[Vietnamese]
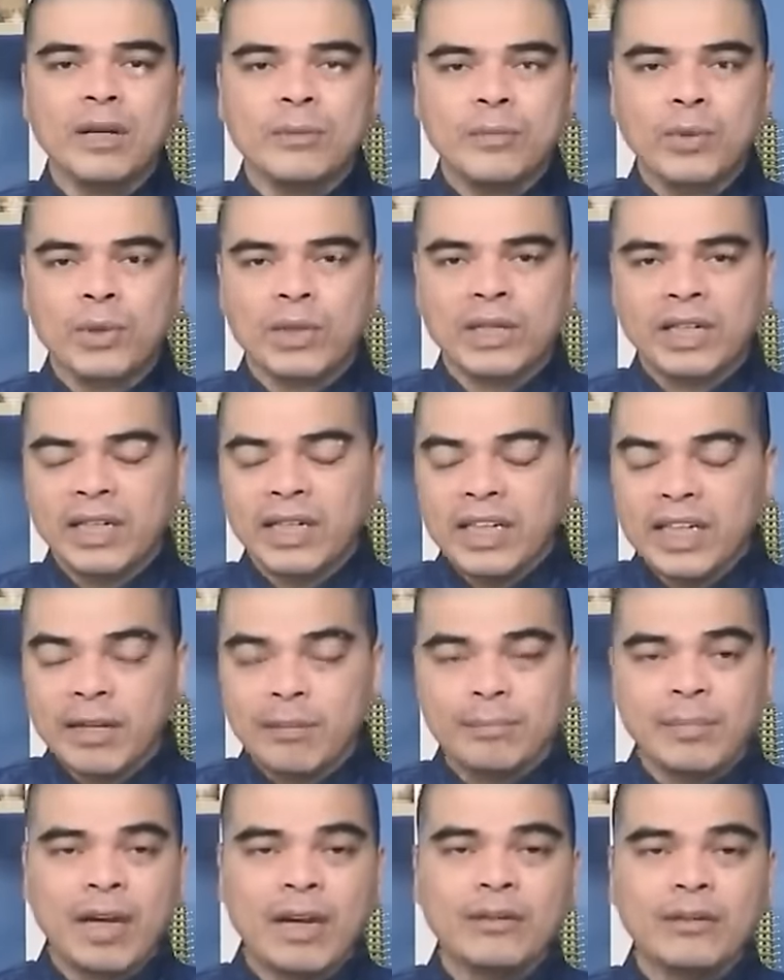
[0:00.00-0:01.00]
là một cái
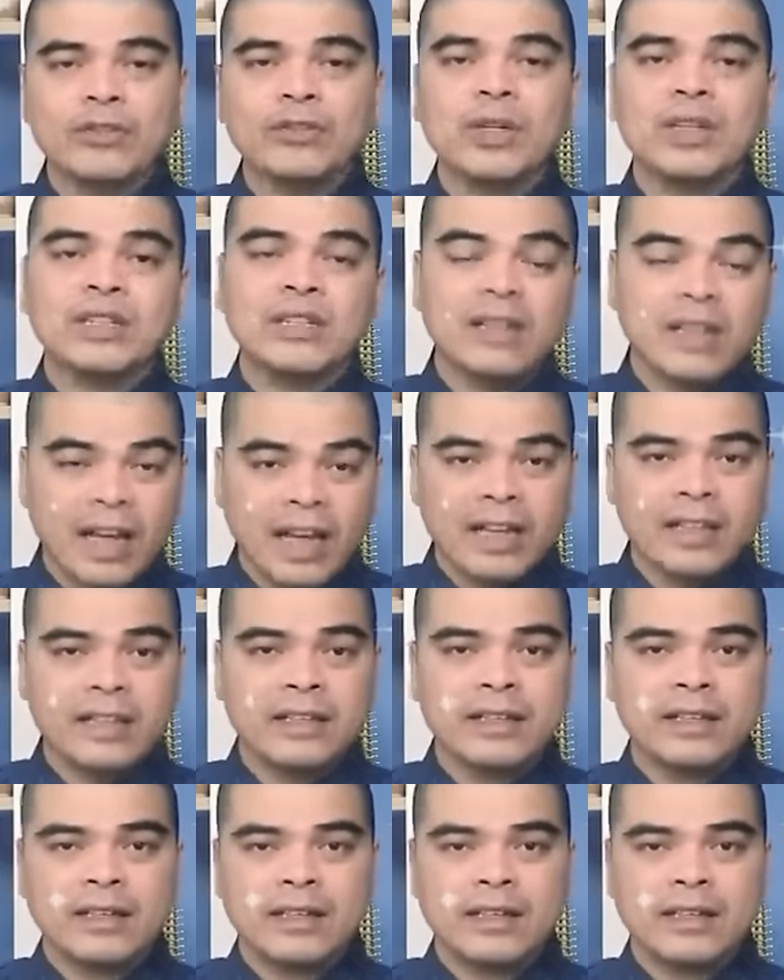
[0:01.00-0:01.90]
điểm báo cho cái tương lai